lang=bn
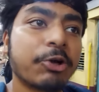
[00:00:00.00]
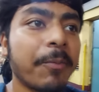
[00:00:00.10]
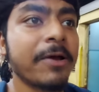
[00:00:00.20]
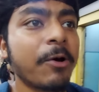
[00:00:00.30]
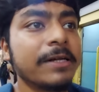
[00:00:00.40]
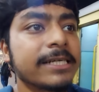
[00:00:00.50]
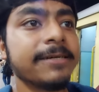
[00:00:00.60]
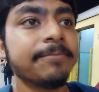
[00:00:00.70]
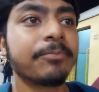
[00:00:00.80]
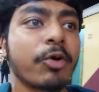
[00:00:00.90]
সবই রয়েছে
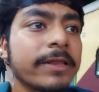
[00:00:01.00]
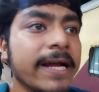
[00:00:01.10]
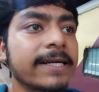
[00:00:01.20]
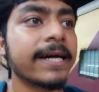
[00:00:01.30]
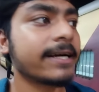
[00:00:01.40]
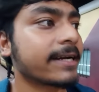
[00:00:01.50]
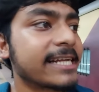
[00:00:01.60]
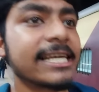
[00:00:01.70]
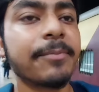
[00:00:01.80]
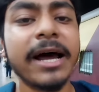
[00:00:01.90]
প্রত্যেকটা ক্লাসের